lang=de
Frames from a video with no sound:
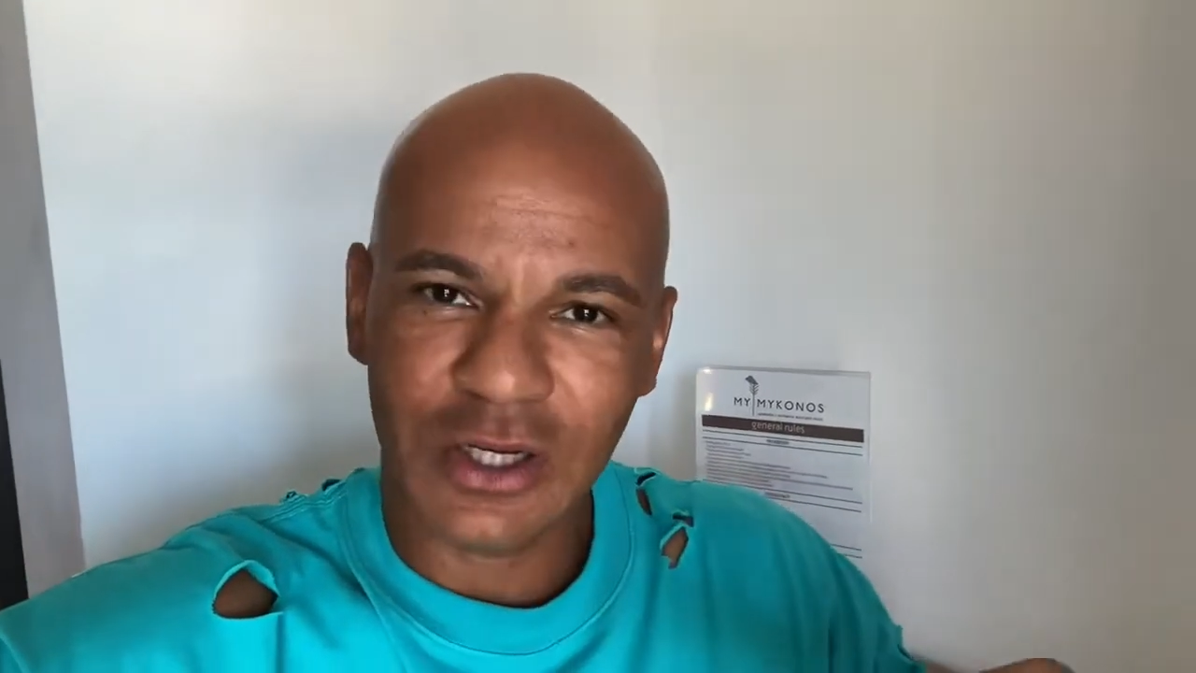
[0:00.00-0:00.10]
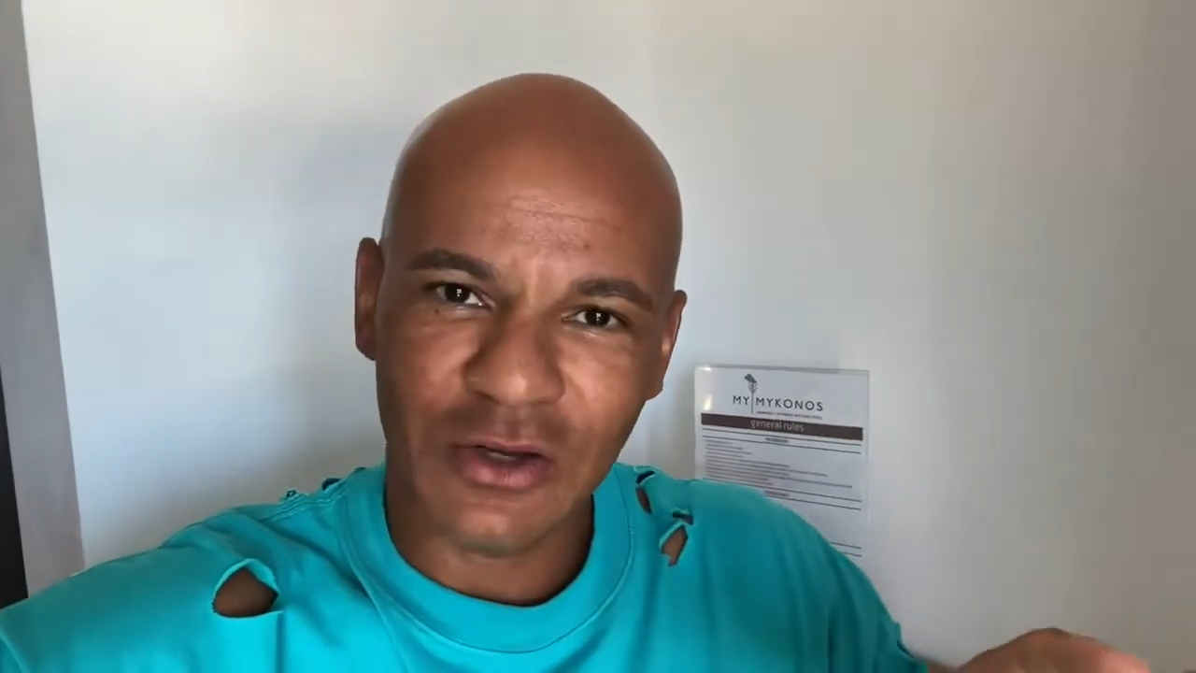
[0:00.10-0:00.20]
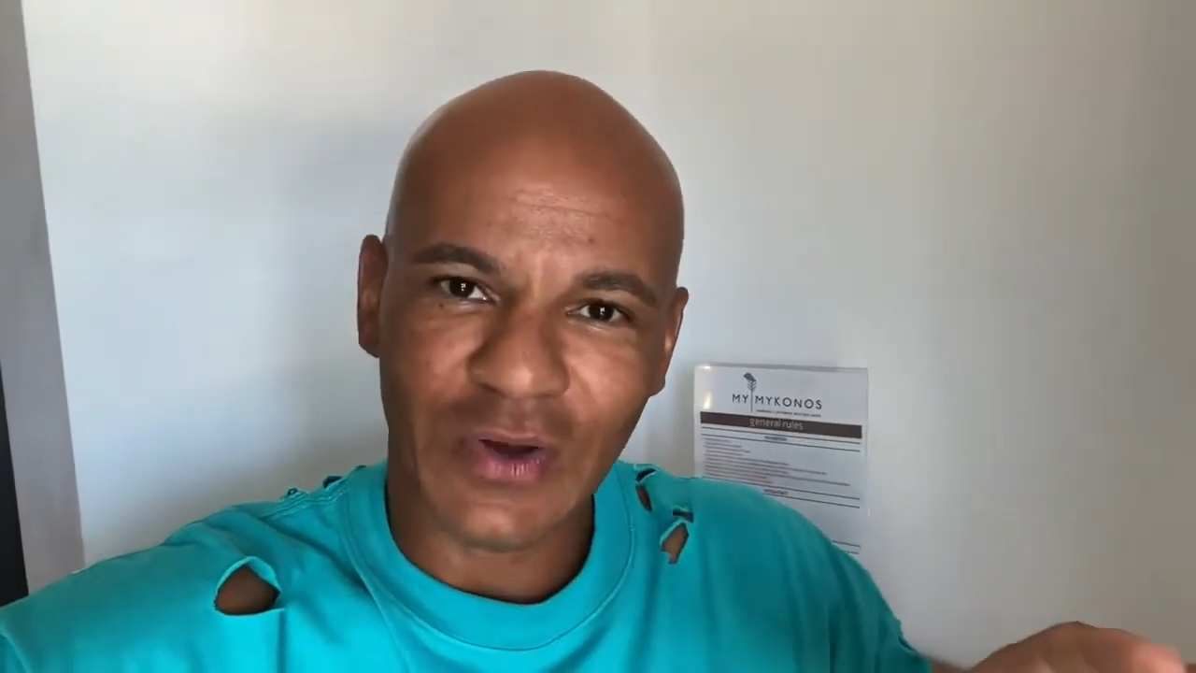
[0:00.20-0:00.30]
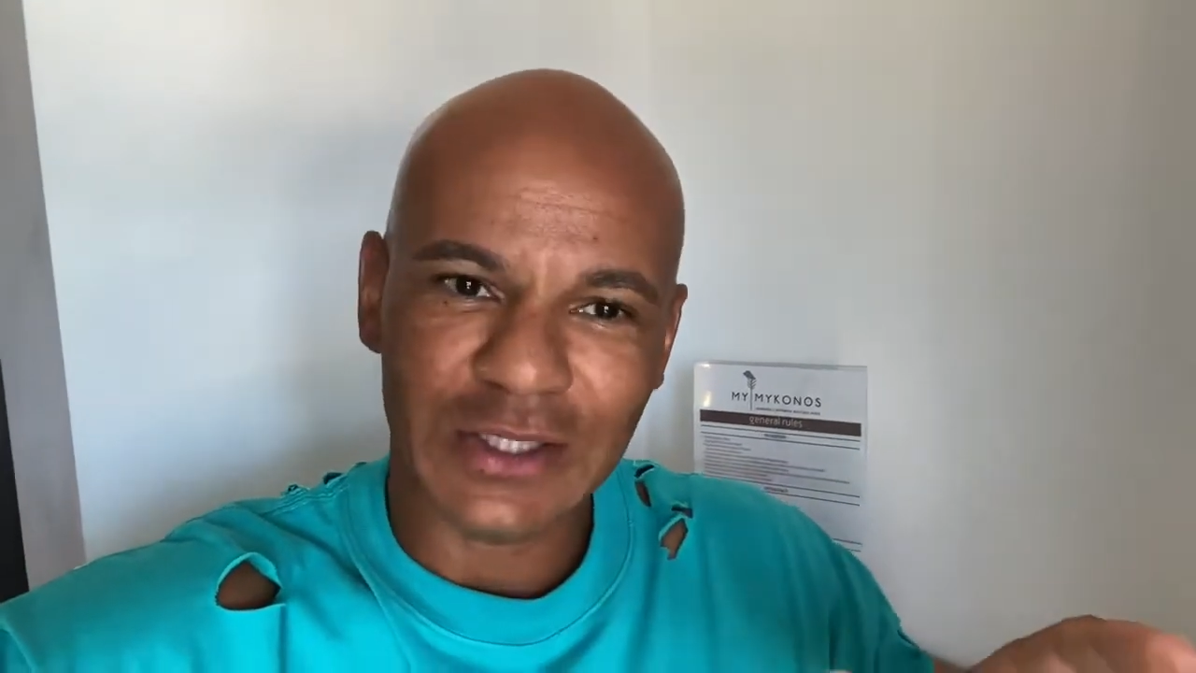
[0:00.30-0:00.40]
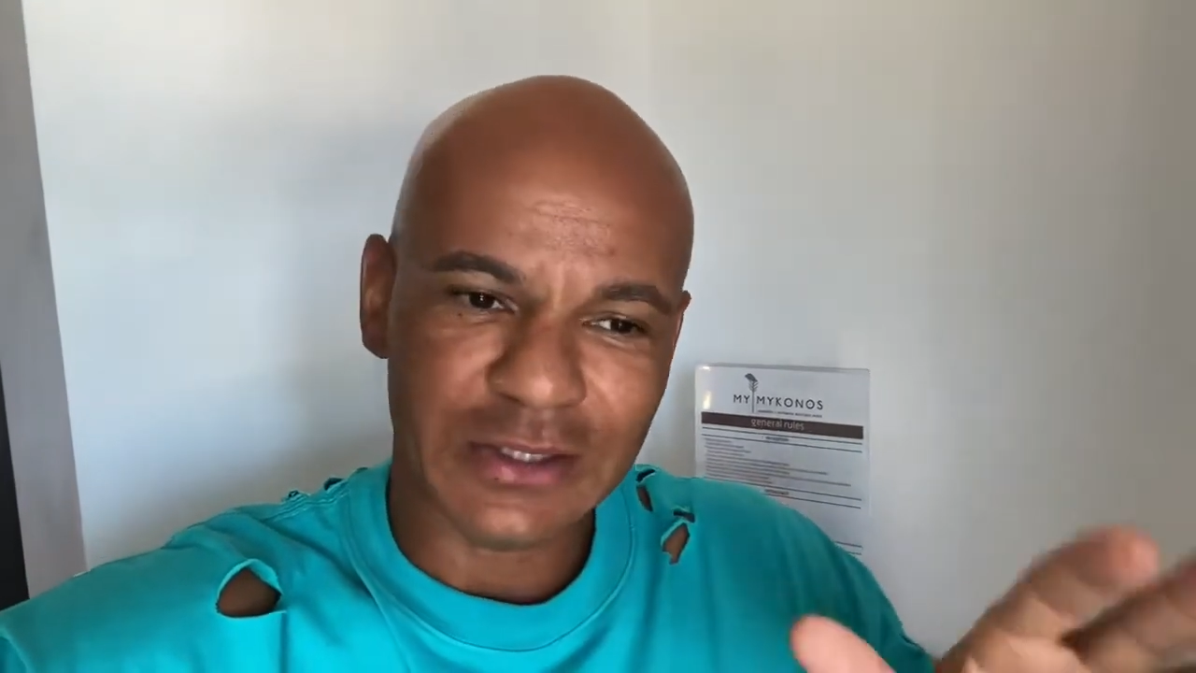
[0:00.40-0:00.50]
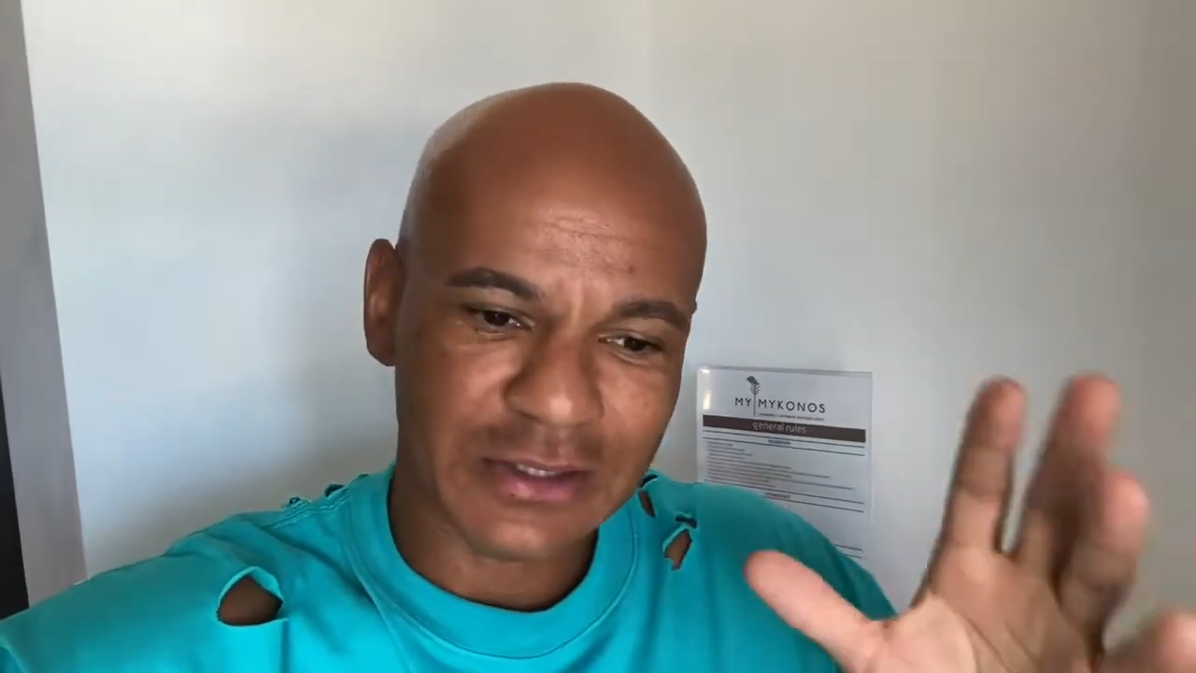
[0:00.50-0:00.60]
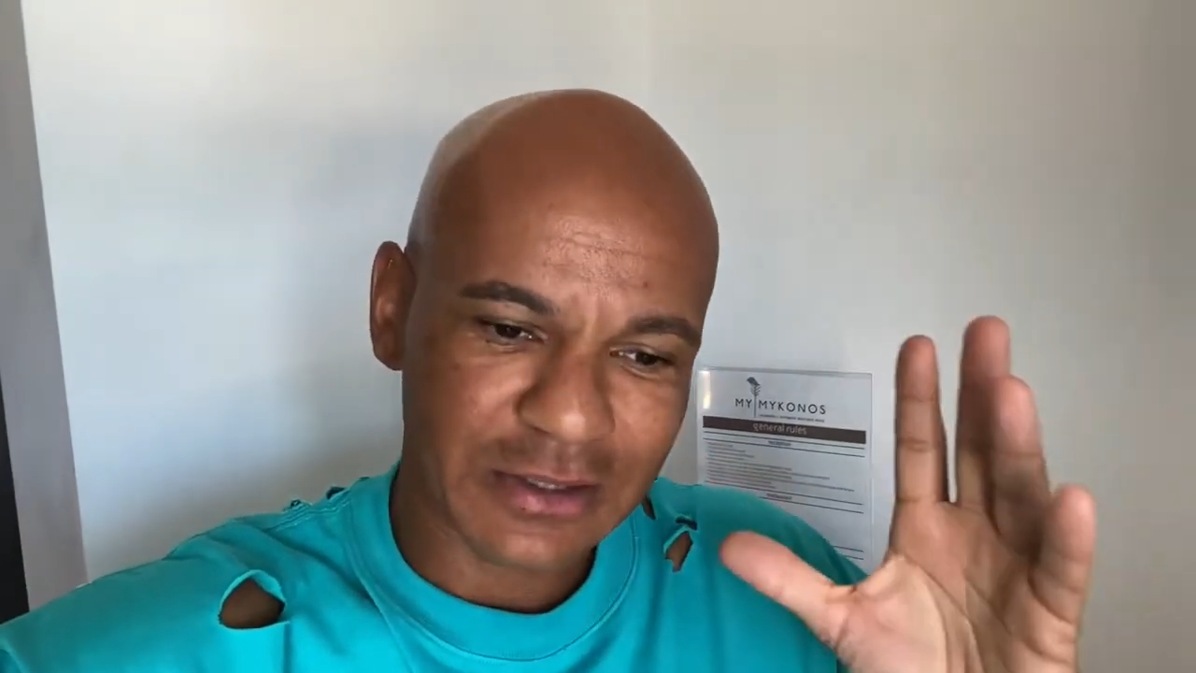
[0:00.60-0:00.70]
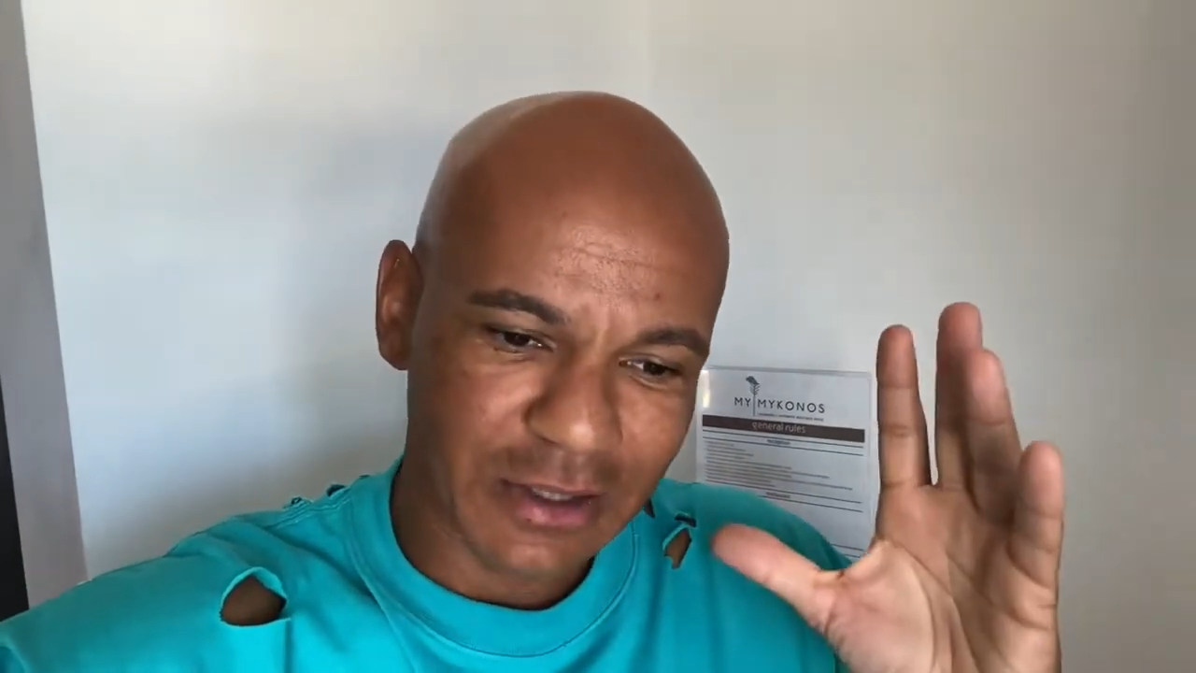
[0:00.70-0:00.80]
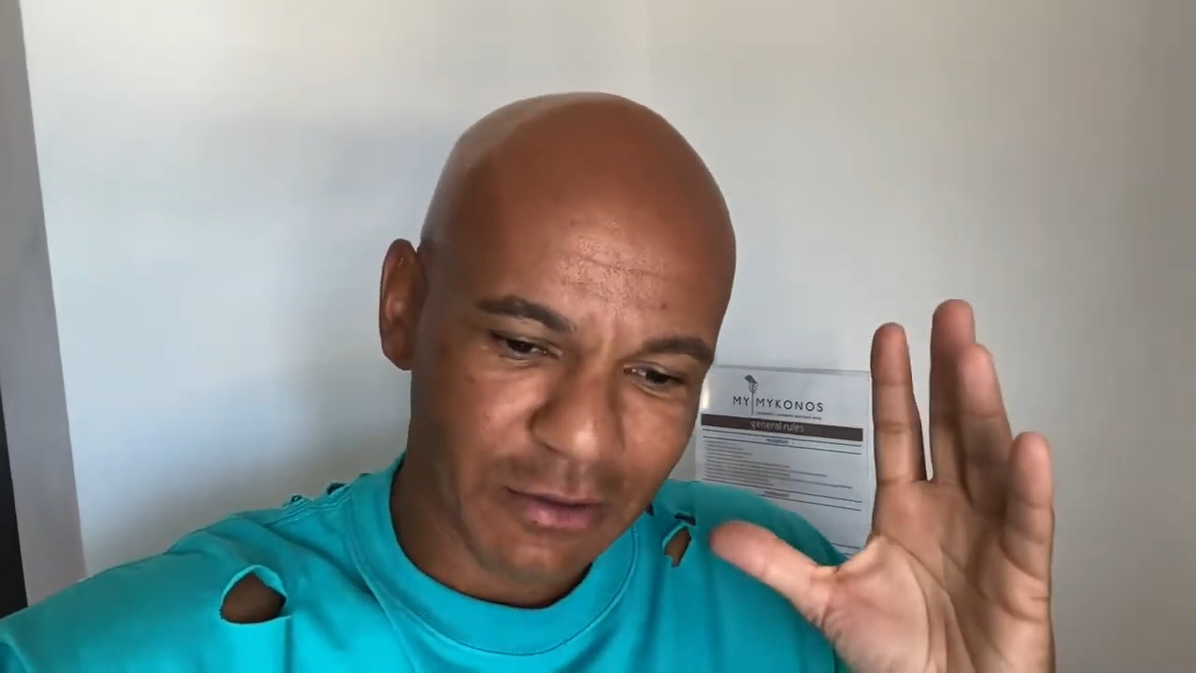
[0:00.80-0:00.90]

relevant. Es